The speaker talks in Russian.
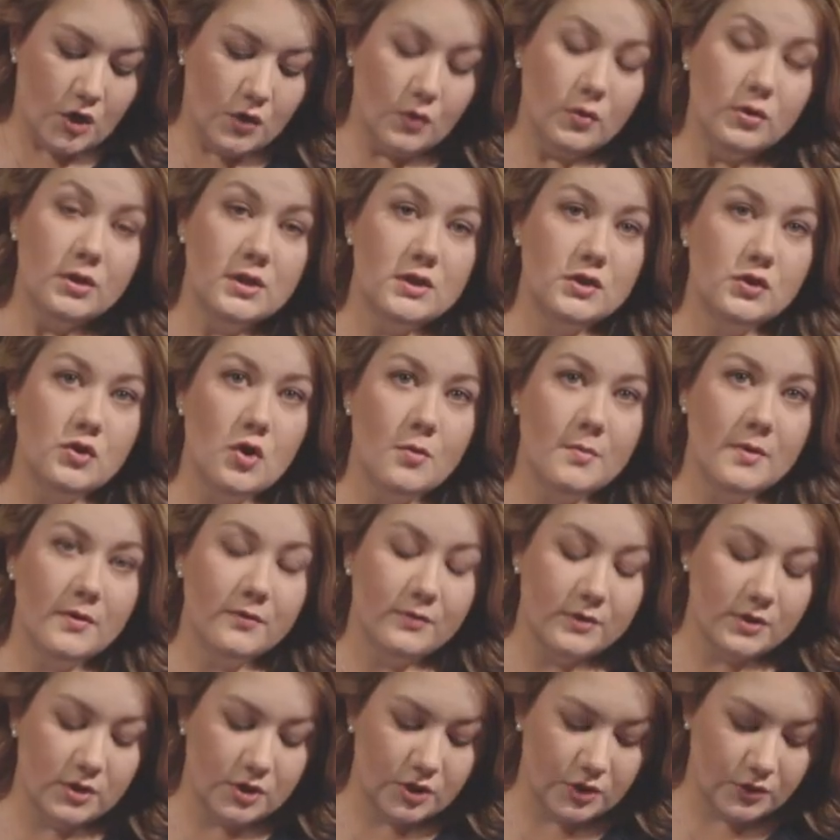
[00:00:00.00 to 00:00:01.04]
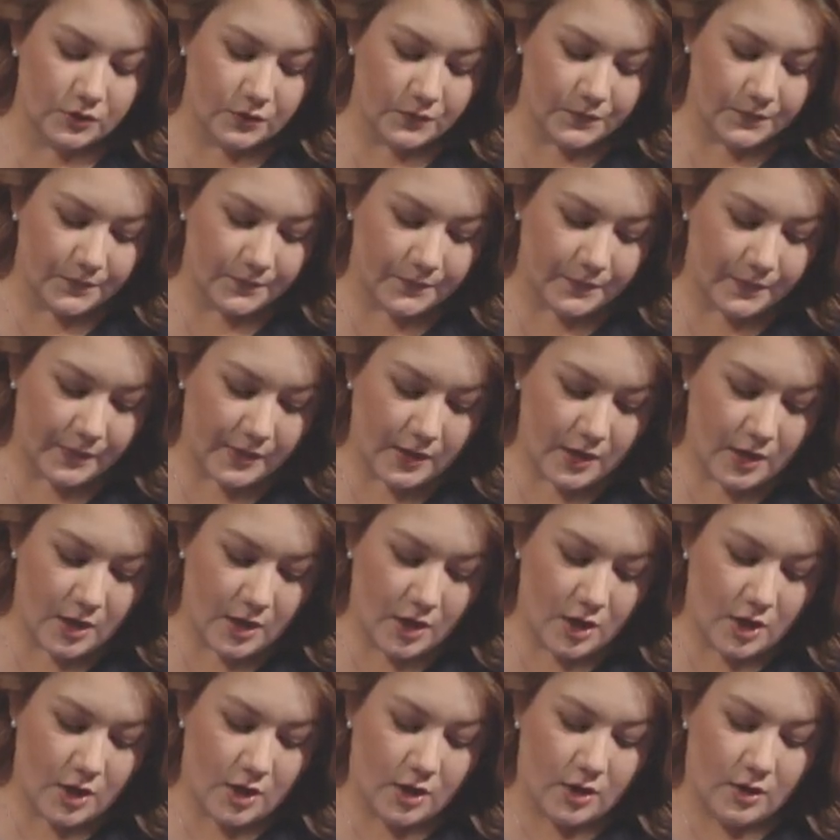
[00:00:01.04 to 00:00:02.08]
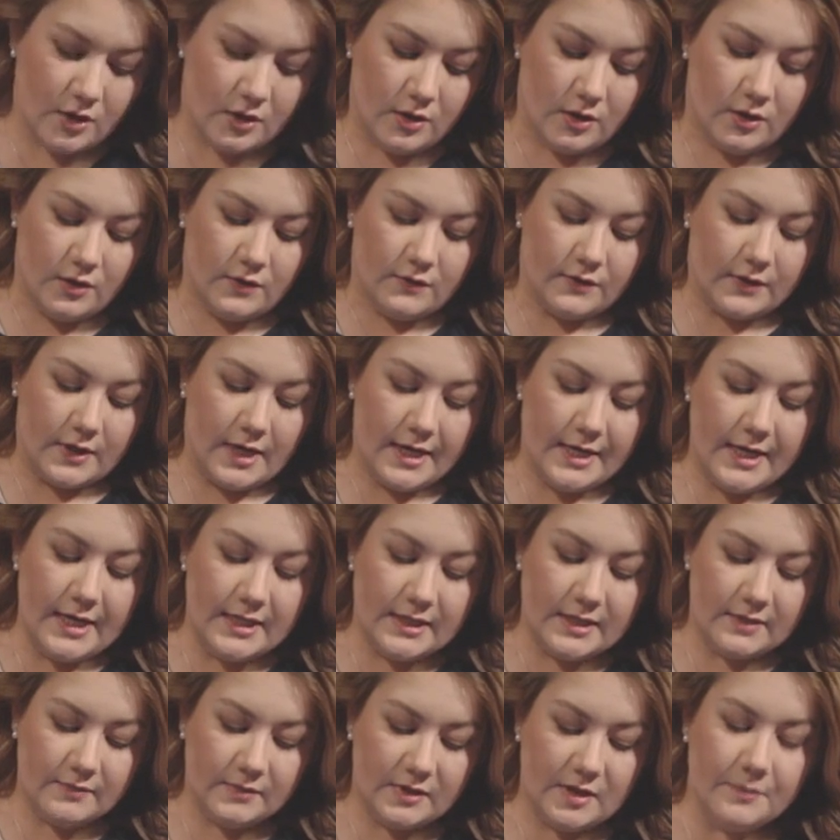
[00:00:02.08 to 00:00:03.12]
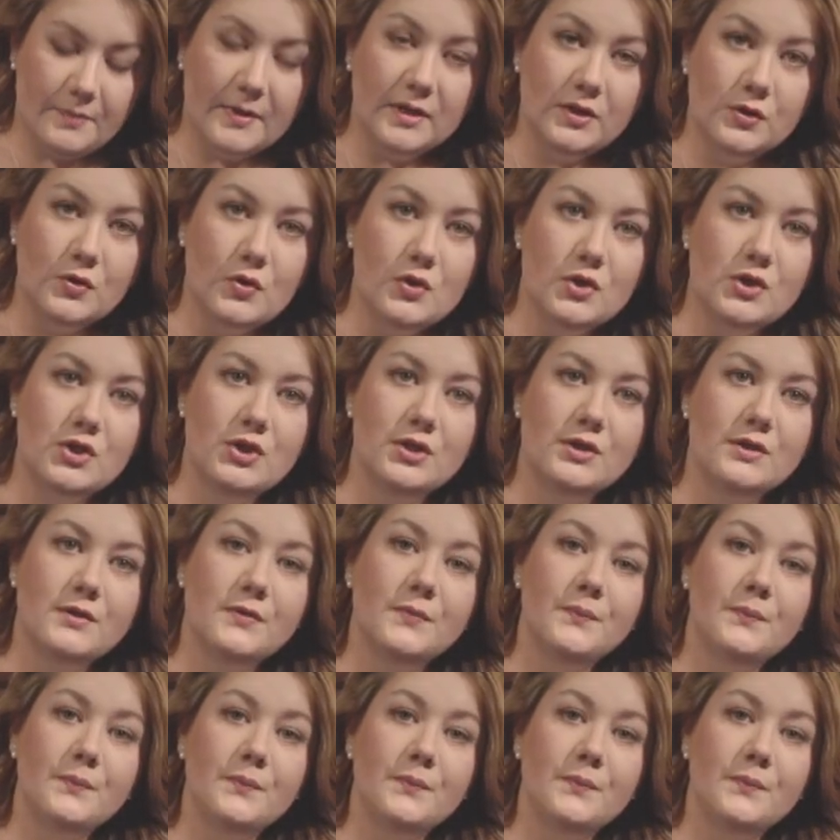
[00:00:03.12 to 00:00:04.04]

И он из дома вышел, в каретном топоточит